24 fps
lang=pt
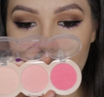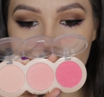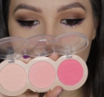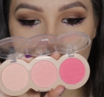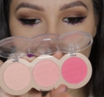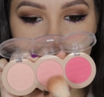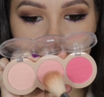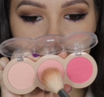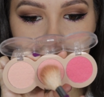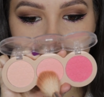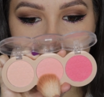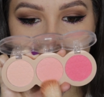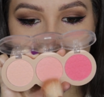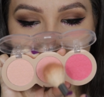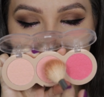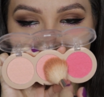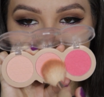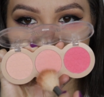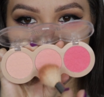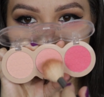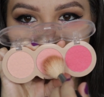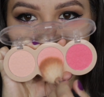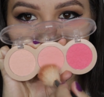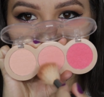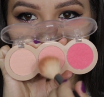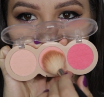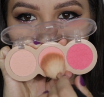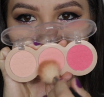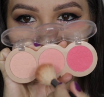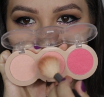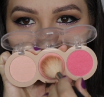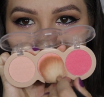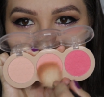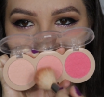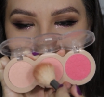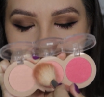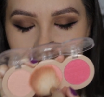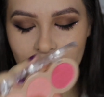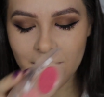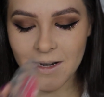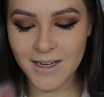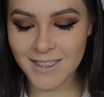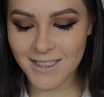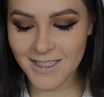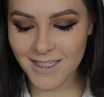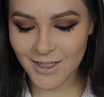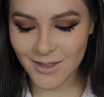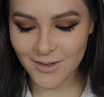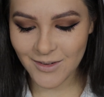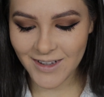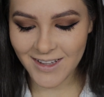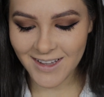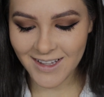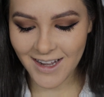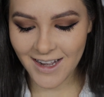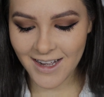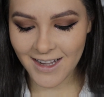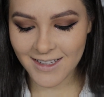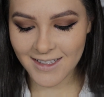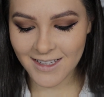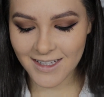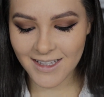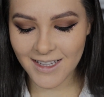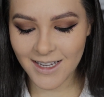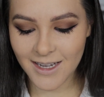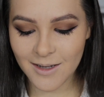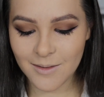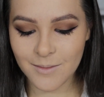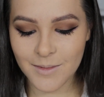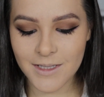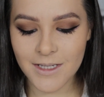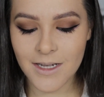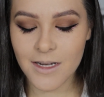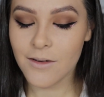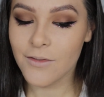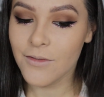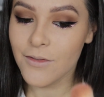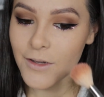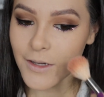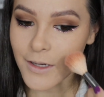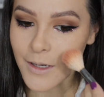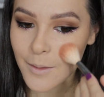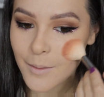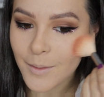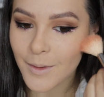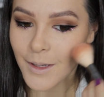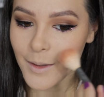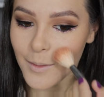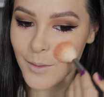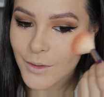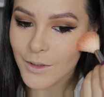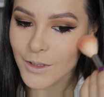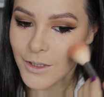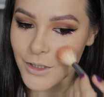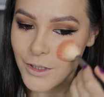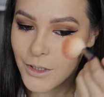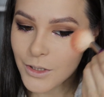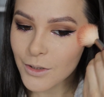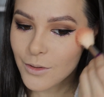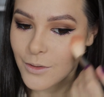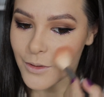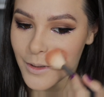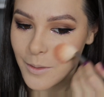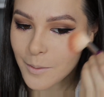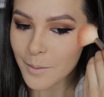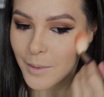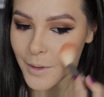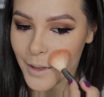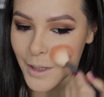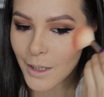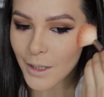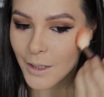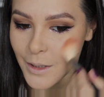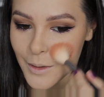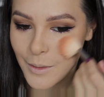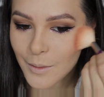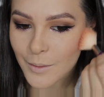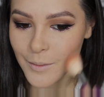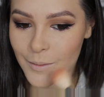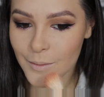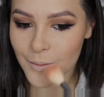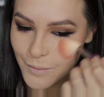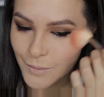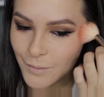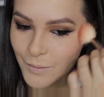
Eu gosto de aplicar esse aqui do meio, ó. Parece que não é nada, né? Mas ele fica bem bonitinho na pele.